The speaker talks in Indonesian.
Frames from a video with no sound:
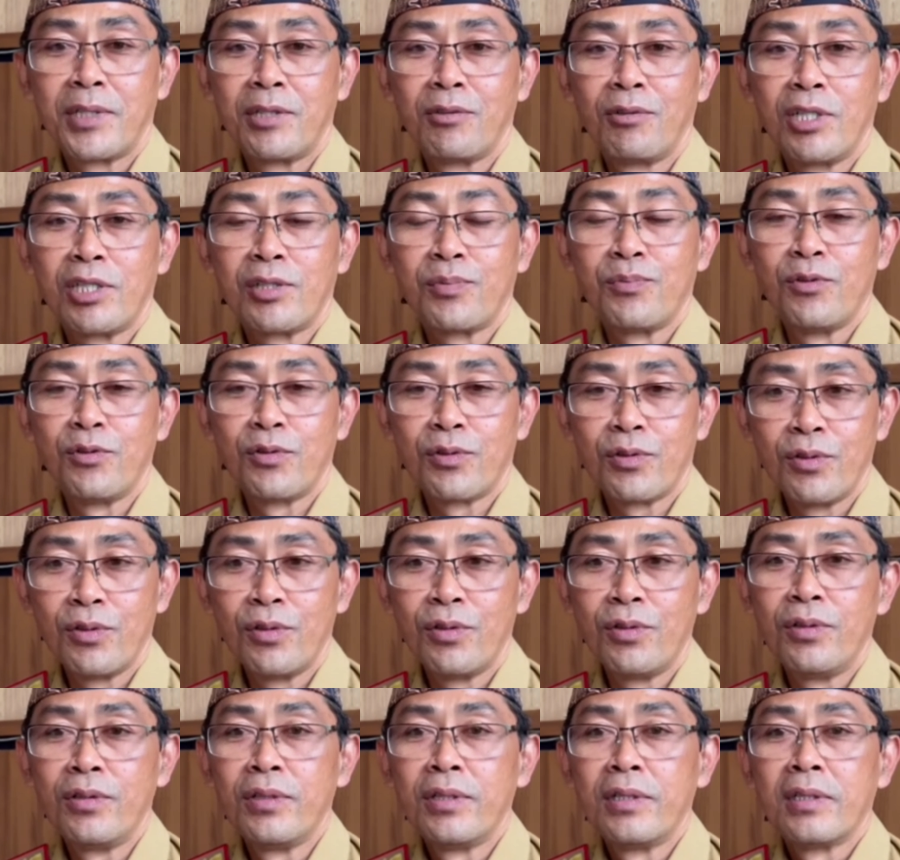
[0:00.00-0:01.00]
penulis
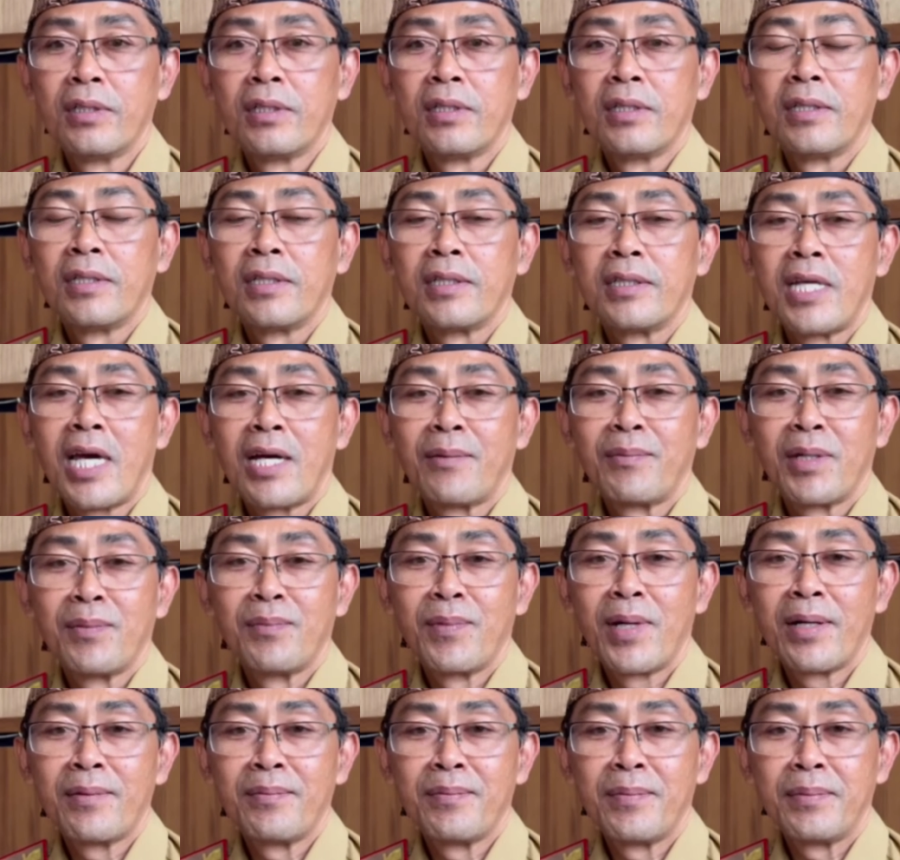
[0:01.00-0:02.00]
buku yang
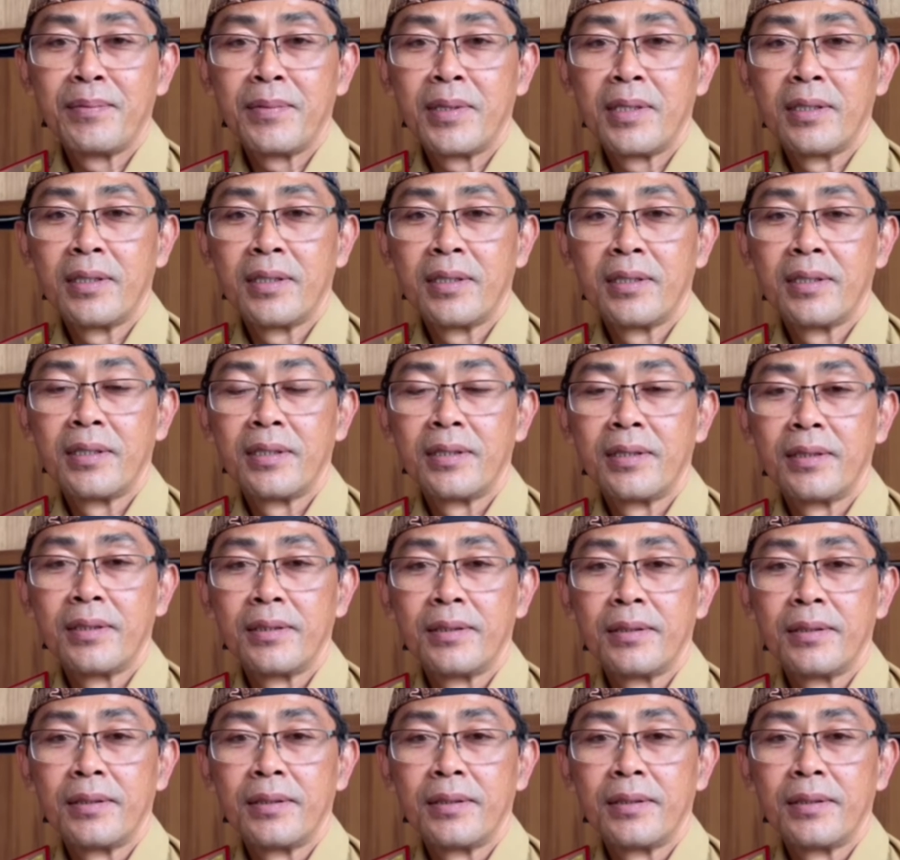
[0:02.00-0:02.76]
memang eh,